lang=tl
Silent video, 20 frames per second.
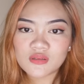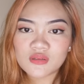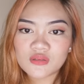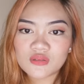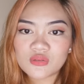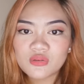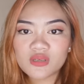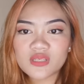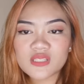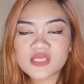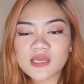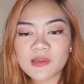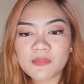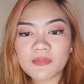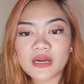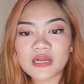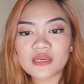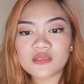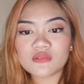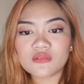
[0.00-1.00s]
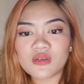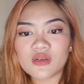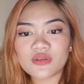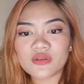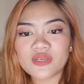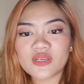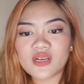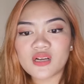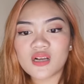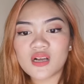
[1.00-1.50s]
Nung isa ba, nung
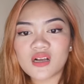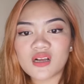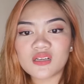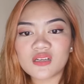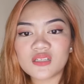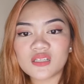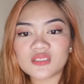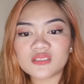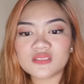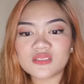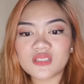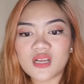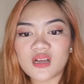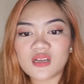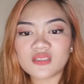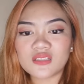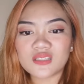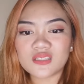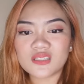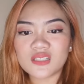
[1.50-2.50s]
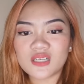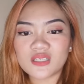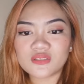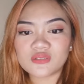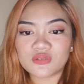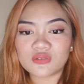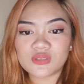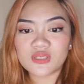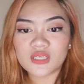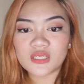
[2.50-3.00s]
ako'y nag, nag, nag,
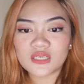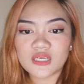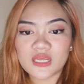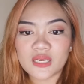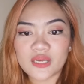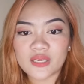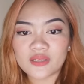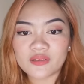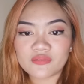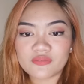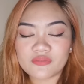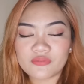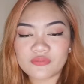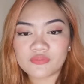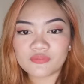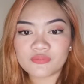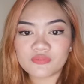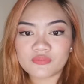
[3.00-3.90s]
ano, nag-live,